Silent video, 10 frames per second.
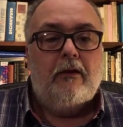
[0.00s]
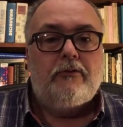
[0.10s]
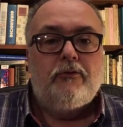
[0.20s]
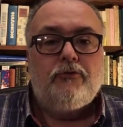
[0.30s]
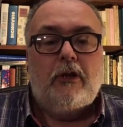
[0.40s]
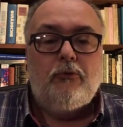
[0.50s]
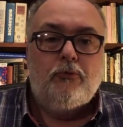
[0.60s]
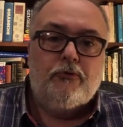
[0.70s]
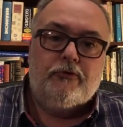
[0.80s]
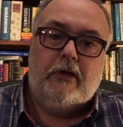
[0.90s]
Quer dizer, os
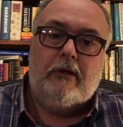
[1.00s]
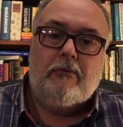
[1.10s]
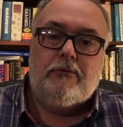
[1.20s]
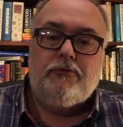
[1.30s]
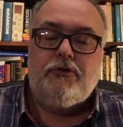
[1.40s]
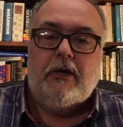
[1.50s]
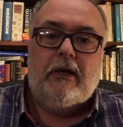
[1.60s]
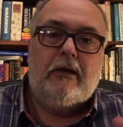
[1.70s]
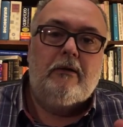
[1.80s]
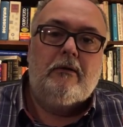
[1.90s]
alunos aí, quando
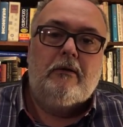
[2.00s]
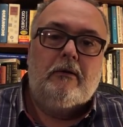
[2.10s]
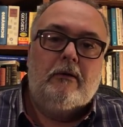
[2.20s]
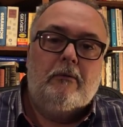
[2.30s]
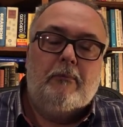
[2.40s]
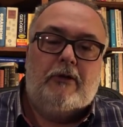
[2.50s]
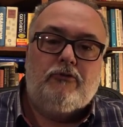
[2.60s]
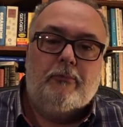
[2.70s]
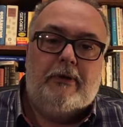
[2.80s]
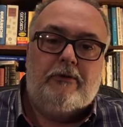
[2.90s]
chega
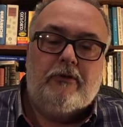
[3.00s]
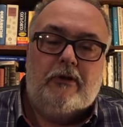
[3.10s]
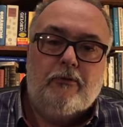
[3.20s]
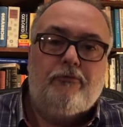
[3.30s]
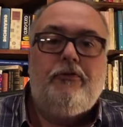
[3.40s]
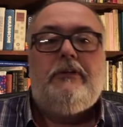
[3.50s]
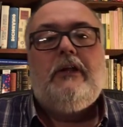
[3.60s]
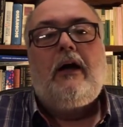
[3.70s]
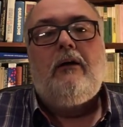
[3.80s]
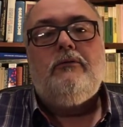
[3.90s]
mais ou menos aí no
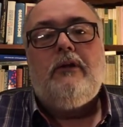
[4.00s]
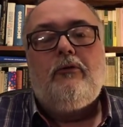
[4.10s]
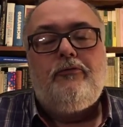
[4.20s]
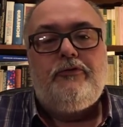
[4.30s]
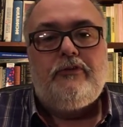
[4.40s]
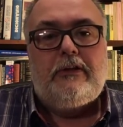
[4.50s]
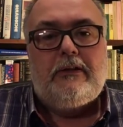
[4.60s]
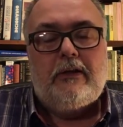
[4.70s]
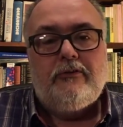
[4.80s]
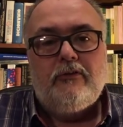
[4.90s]
final da
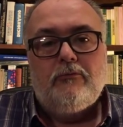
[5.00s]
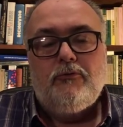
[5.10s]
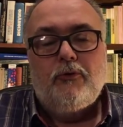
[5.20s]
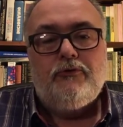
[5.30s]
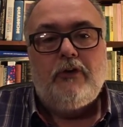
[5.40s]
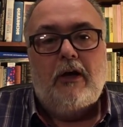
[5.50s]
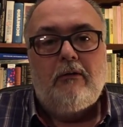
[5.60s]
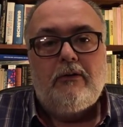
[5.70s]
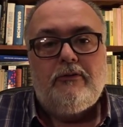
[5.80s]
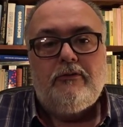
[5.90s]
oficina, que são 12
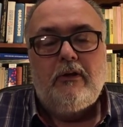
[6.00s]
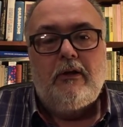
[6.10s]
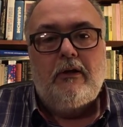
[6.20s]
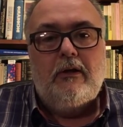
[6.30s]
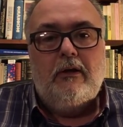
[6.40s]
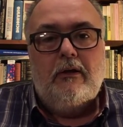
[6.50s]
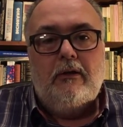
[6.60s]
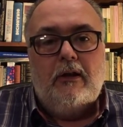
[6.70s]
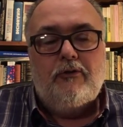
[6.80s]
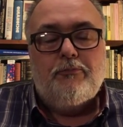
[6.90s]
aulas,
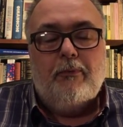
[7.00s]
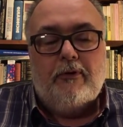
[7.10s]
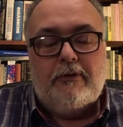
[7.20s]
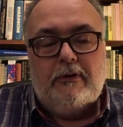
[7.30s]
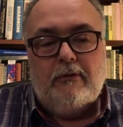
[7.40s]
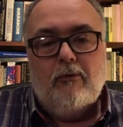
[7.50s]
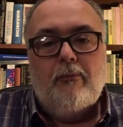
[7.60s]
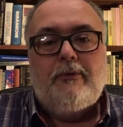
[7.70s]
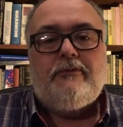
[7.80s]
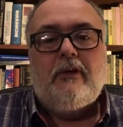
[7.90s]
eles podem então
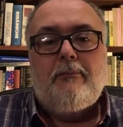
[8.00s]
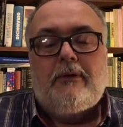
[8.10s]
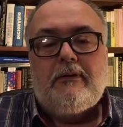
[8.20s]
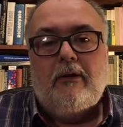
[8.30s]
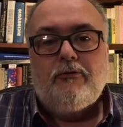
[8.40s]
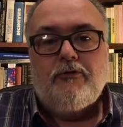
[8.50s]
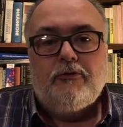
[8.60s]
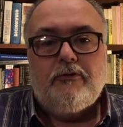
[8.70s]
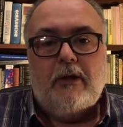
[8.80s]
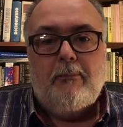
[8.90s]
começar a mandar os
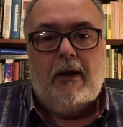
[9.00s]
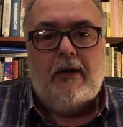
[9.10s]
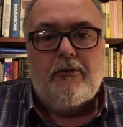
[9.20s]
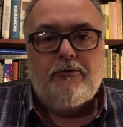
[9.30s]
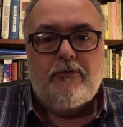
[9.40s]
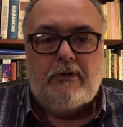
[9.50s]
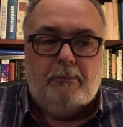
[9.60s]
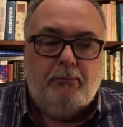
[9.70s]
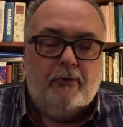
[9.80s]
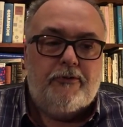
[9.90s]
seus trabalhos e
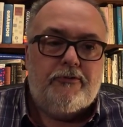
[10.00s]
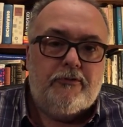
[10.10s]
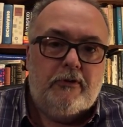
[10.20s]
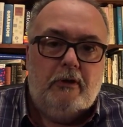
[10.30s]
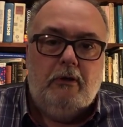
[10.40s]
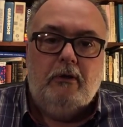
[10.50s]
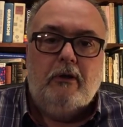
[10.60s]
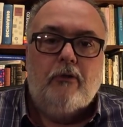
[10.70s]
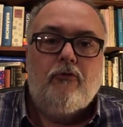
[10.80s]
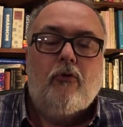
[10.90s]
depois
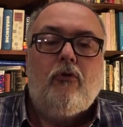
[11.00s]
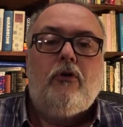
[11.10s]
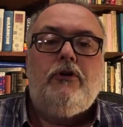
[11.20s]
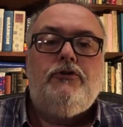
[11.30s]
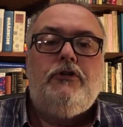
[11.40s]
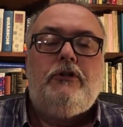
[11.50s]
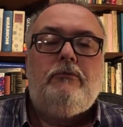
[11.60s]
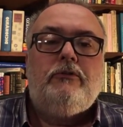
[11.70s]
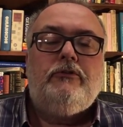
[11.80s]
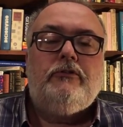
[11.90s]
eu vou
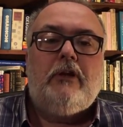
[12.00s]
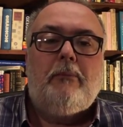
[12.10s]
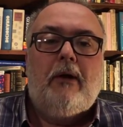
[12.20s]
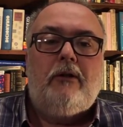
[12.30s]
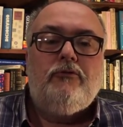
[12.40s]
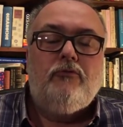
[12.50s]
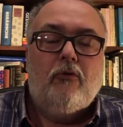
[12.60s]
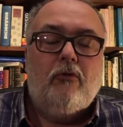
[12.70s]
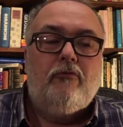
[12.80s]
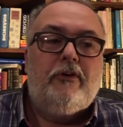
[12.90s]
corrigindo esses trabalhos e
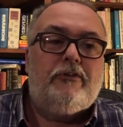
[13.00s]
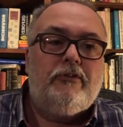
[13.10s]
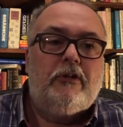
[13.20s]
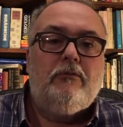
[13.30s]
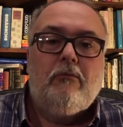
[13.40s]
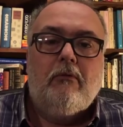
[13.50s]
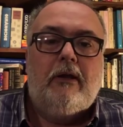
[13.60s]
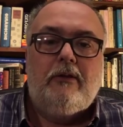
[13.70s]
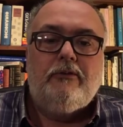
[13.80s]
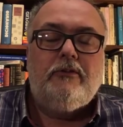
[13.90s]
vou conversando com
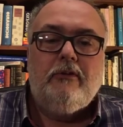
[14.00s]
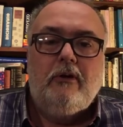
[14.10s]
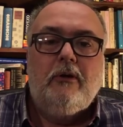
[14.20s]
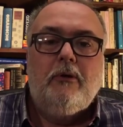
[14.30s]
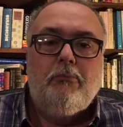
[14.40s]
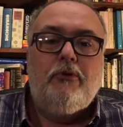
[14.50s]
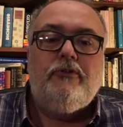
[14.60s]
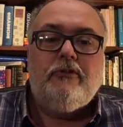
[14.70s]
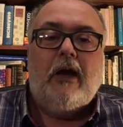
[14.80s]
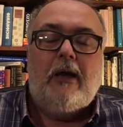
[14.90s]
eles por
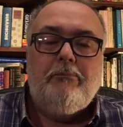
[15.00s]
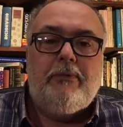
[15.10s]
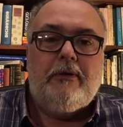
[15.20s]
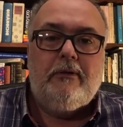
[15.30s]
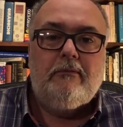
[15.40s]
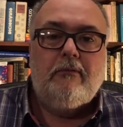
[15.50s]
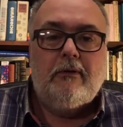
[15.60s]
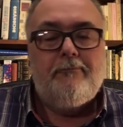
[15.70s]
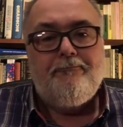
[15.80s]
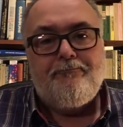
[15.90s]
Skype,
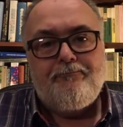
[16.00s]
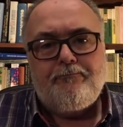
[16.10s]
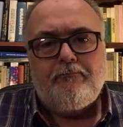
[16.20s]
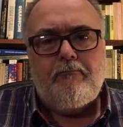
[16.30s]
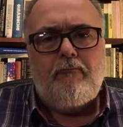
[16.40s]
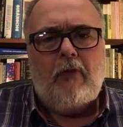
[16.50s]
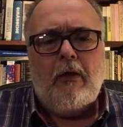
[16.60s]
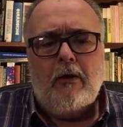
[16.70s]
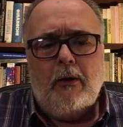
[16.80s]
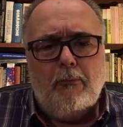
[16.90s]
né?
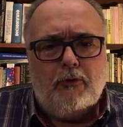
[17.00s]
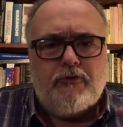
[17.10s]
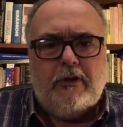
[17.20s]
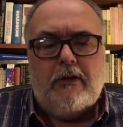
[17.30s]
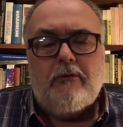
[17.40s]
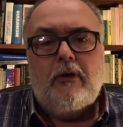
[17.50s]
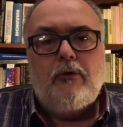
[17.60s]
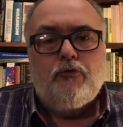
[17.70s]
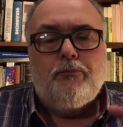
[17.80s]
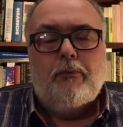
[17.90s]
mostrando
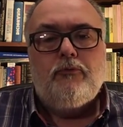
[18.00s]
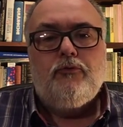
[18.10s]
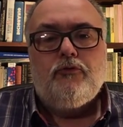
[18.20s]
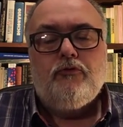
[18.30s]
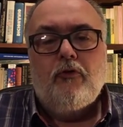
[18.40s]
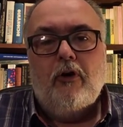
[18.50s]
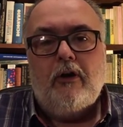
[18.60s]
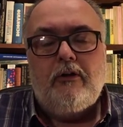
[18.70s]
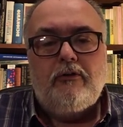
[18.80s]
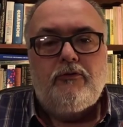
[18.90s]
aí os pontos
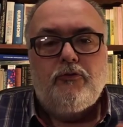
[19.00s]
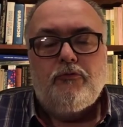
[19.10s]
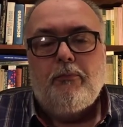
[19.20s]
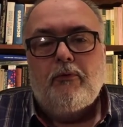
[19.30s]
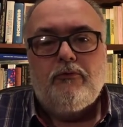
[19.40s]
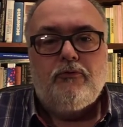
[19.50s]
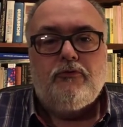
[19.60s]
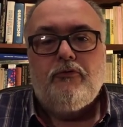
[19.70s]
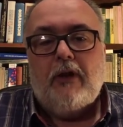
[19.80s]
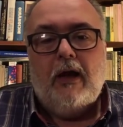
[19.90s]
fortes e os
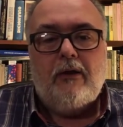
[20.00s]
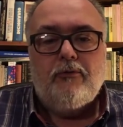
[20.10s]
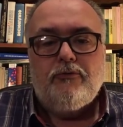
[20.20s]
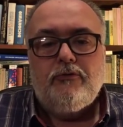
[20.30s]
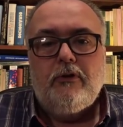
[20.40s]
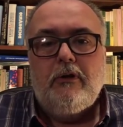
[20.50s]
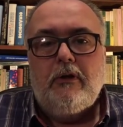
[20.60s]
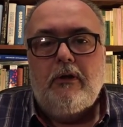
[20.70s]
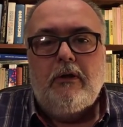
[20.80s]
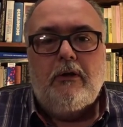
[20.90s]
pontos fracos
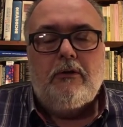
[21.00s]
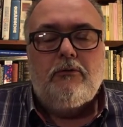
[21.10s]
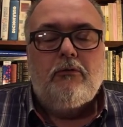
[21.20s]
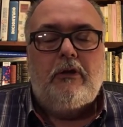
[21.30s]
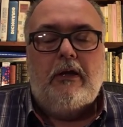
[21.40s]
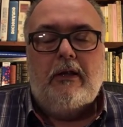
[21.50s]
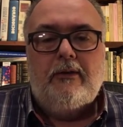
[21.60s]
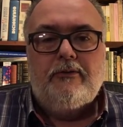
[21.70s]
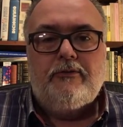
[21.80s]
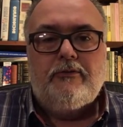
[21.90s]
do que
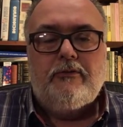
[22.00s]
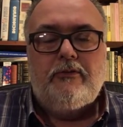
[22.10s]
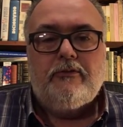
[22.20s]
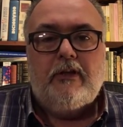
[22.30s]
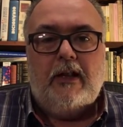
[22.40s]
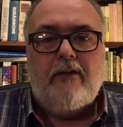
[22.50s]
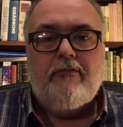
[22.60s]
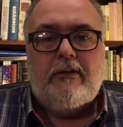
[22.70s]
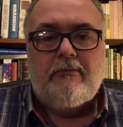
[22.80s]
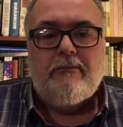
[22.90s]
eles
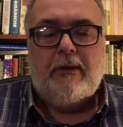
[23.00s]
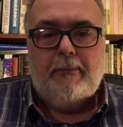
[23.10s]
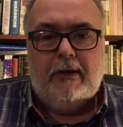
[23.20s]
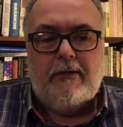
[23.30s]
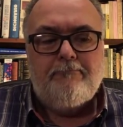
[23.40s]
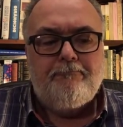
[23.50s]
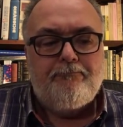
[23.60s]
escrevem, tá bem?